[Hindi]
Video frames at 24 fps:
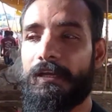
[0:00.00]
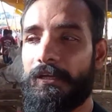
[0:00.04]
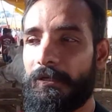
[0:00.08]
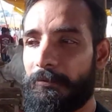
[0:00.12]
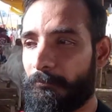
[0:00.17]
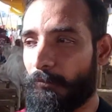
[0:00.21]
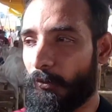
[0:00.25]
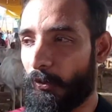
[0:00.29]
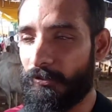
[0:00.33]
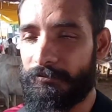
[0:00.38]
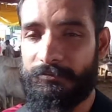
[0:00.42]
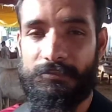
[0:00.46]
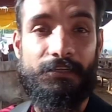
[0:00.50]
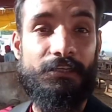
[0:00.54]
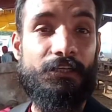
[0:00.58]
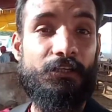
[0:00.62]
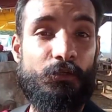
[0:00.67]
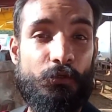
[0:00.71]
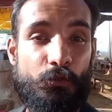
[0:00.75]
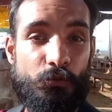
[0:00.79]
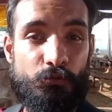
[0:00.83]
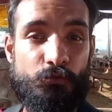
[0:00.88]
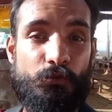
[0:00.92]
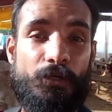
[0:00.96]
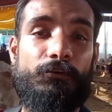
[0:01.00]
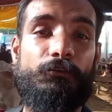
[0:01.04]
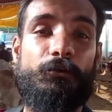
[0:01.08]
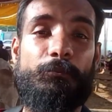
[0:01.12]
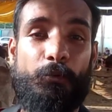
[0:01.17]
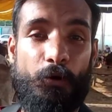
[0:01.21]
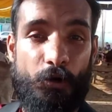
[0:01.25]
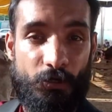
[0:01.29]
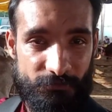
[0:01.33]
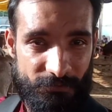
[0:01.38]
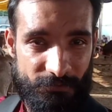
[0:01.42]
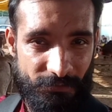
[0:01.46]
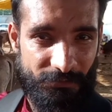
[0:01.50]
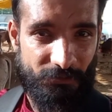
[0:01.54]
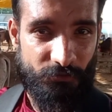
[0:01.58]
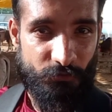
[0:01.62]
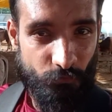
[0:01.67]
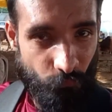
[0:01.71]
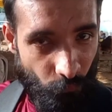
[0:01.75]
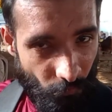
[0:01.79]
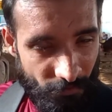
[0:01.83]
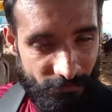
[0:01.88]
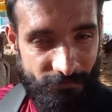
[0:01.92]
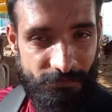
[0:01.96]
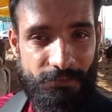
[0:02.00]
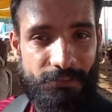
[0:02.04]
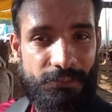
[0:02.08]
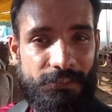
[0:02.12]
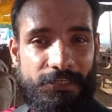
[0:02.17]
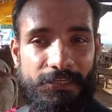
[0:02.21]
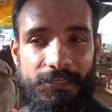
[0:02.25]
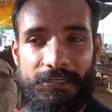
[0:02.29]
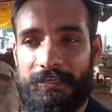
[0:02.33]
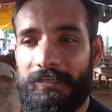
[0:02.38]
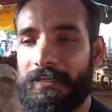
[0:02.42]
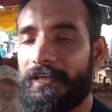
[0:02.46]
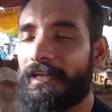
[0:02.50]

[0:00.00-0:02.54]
बहुत सारे लोग जो है वो बहुत सारी दुआएं देंगे